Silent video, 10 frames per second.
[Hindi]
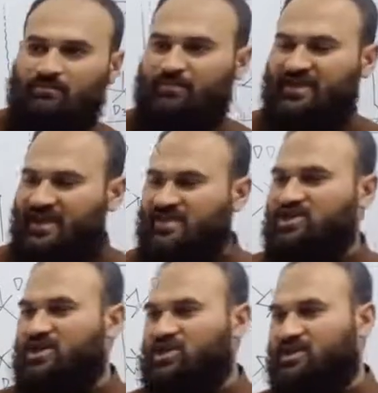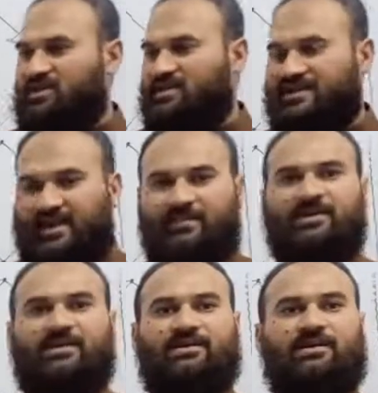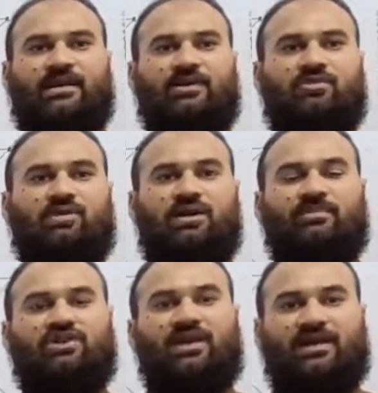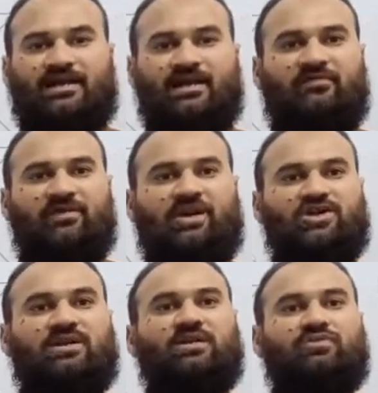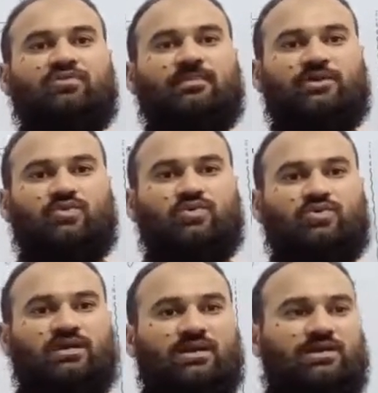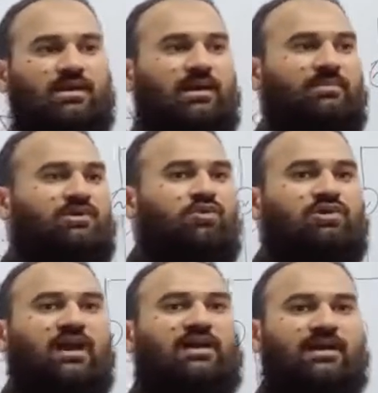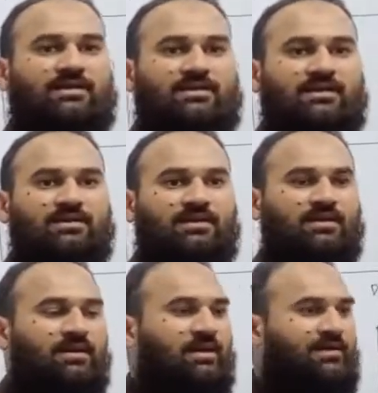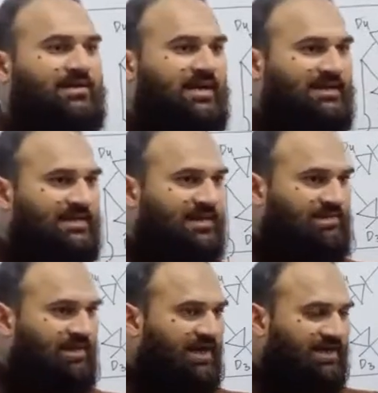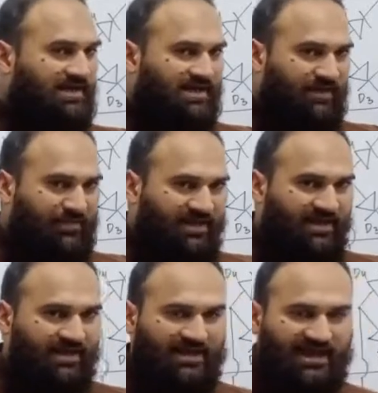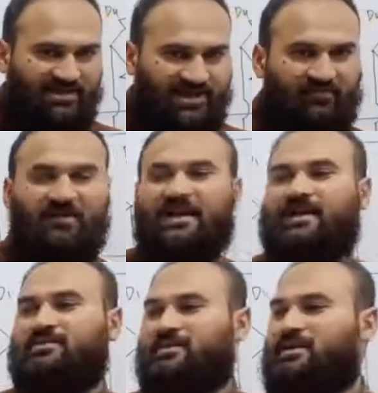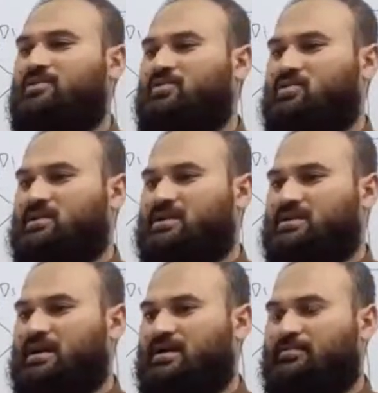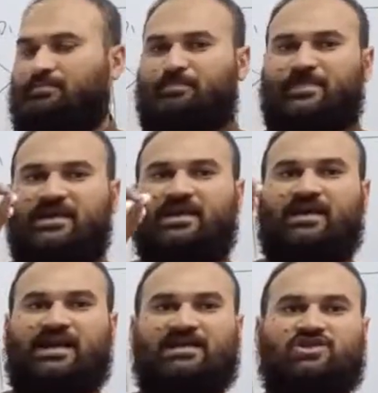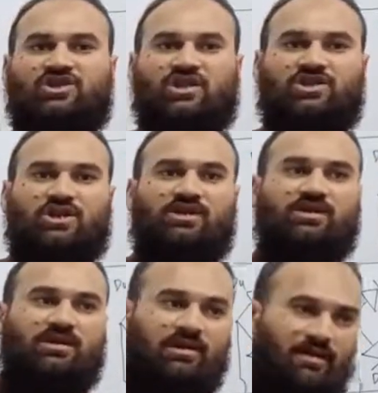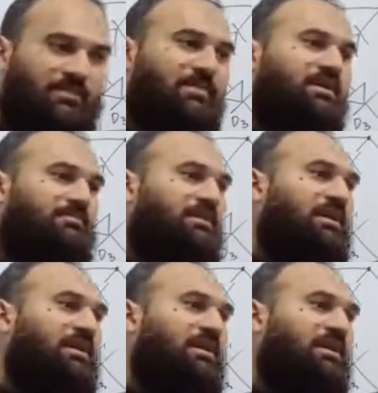पीएन जंक्शन सेमी कनेक्टर डायोड हमेशा रेक्टिफिकेशन के तौर पर यूज़ होता है अब इसको उल्टा करें ज़रा ट्रांजिस्टर कभी रेक्टिफायर नहीं हो सकता पी एन जंक्शन कभी भी